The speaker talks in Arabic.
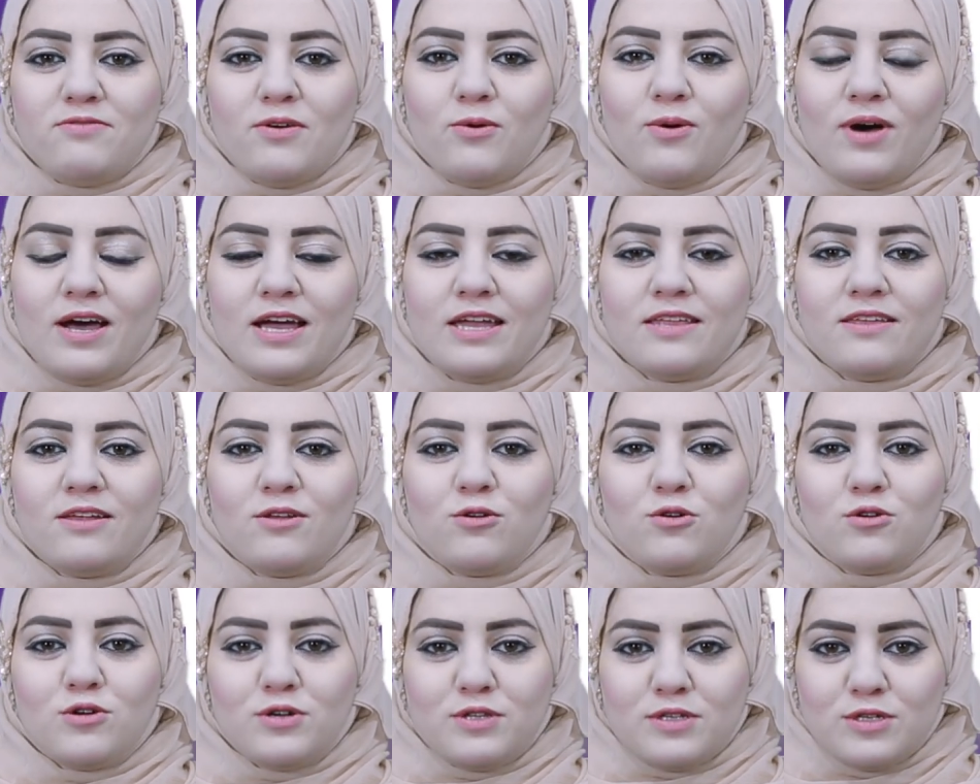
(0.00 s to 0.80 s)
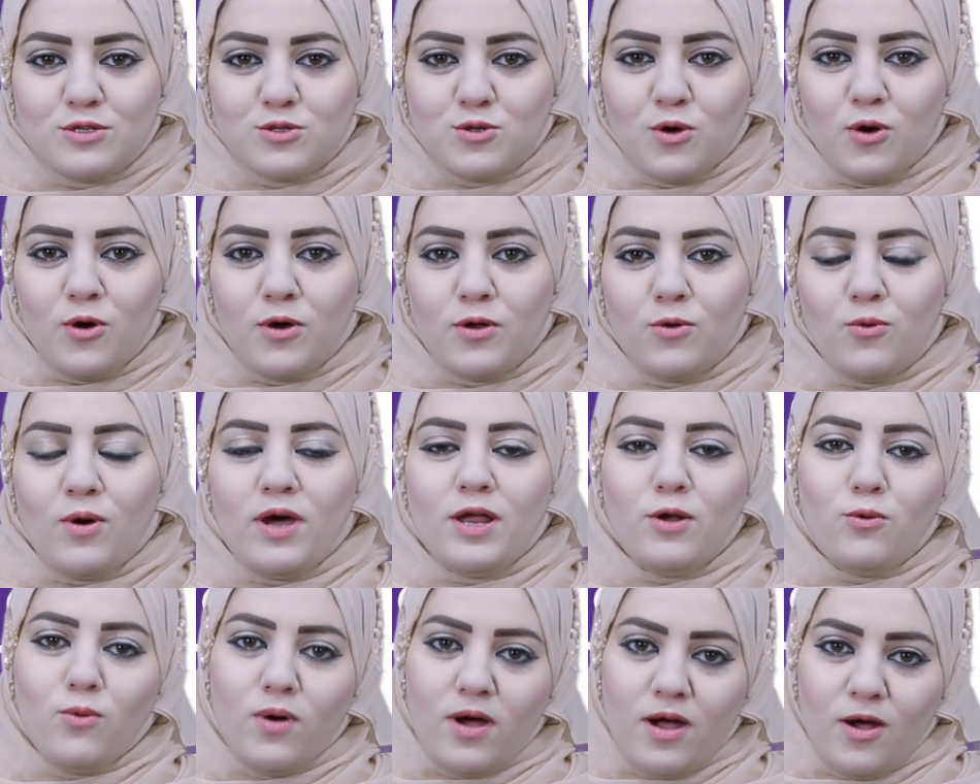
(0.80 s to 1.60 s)
فوائد الكورتيزون
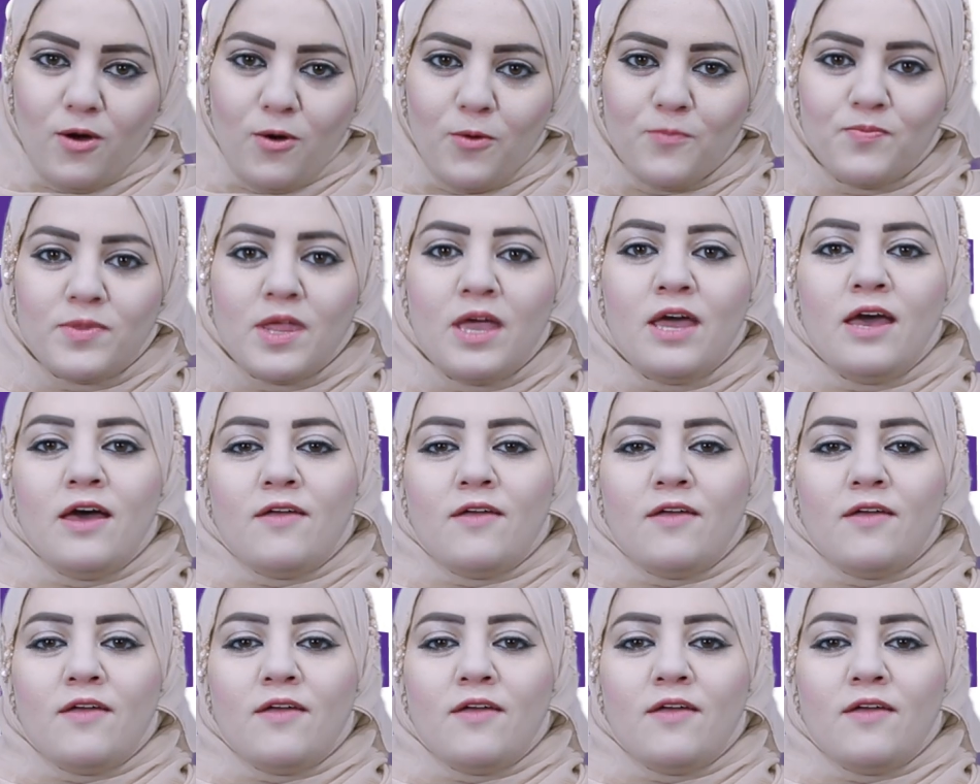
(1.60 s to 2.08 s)
وأنواعه